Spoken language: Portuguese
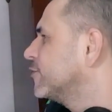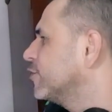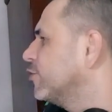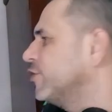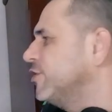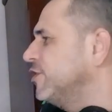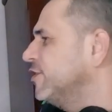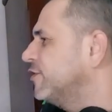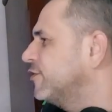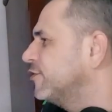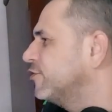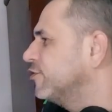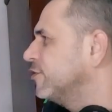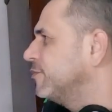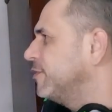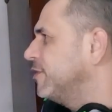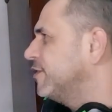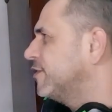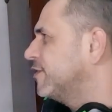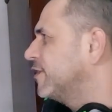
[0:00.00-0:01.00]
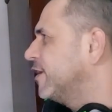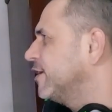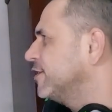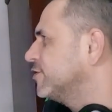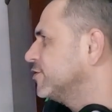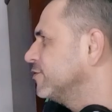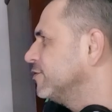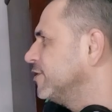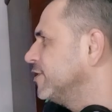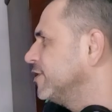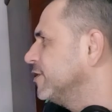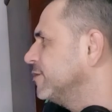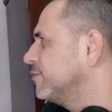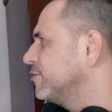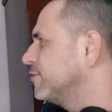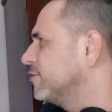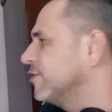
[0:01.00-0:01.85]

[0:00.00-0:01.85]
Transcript: Ou início de 2007, eu não lembro.